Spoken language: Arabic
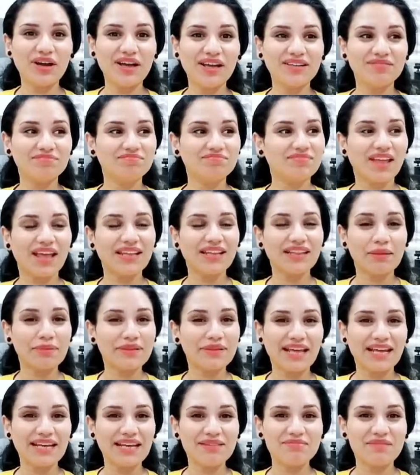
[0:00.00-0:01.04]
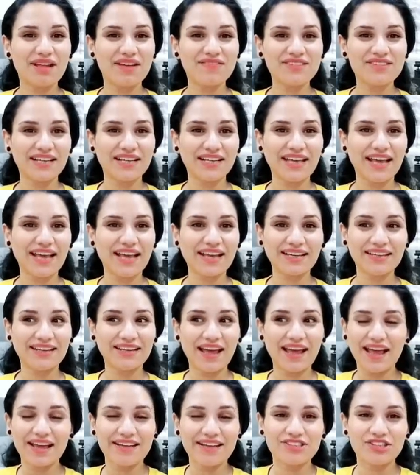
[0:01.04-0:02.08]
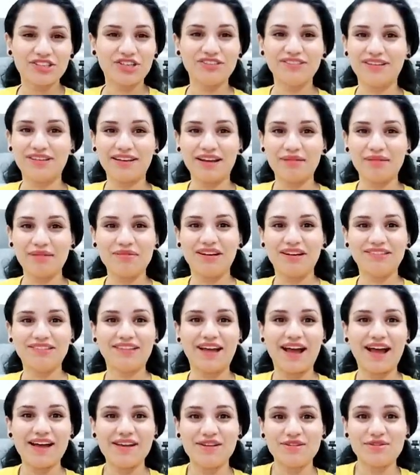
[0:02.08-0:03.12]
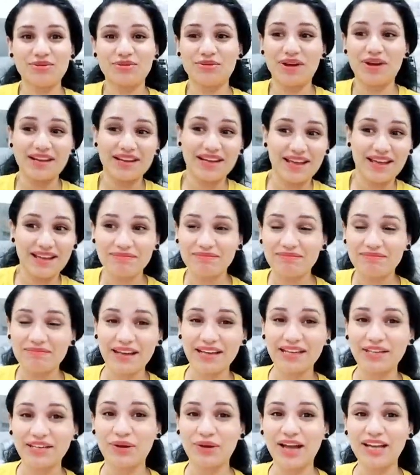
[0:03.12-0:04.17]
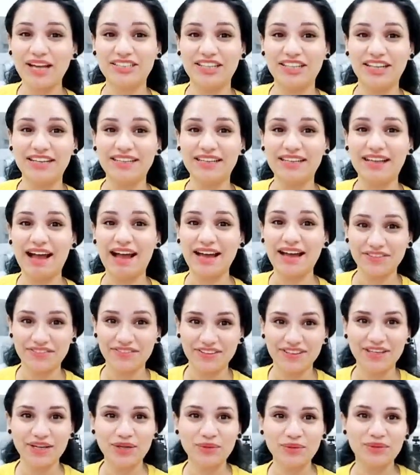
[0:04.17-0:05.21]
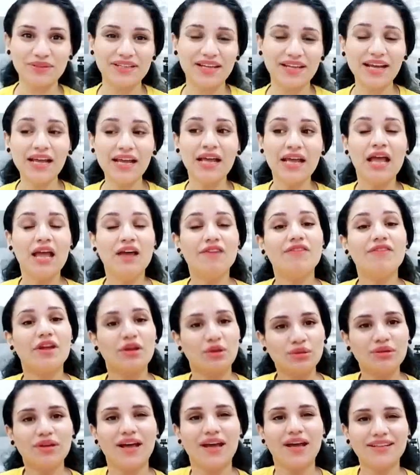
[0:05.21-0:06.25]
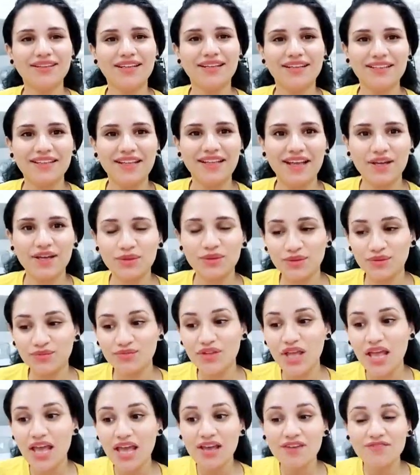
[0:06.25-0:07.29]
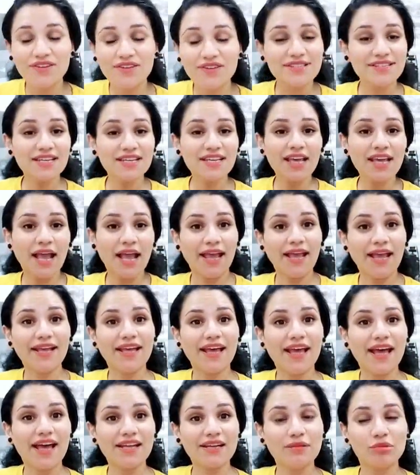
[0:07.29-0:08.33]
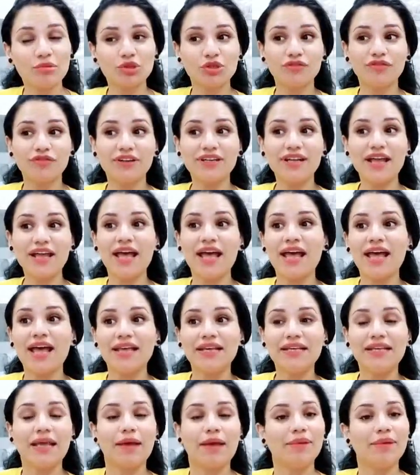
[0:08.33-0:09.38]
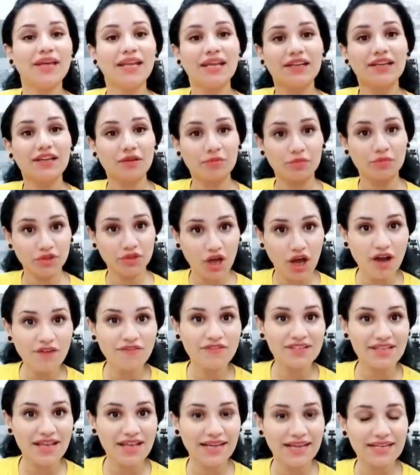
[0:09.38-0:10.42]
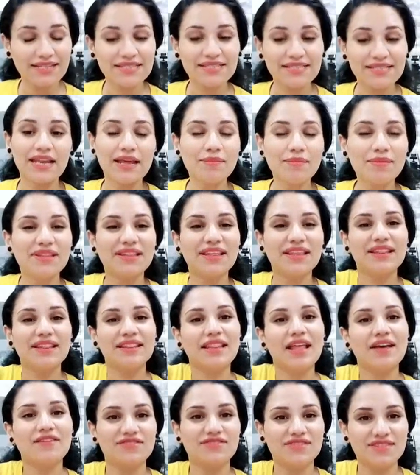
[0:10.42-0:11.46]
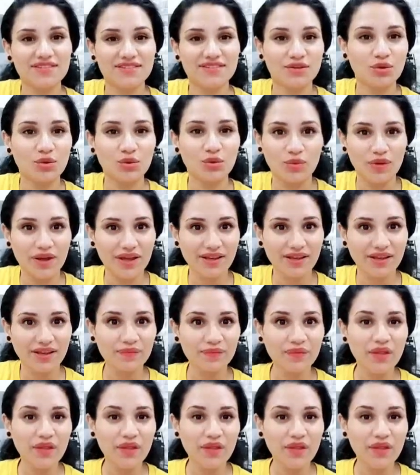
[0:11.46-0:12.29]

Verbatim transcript: هو ايه انت بتكلم نفسك يا اخينا عادي جدا اعمل اللي انت عايزه انا دماغ لوحديه عارف الجو ده فيكون عندك ده قوي فدي حاجه انا بشوفها انها ايجابيه لانك بتحافظ على سلامه النفس جواك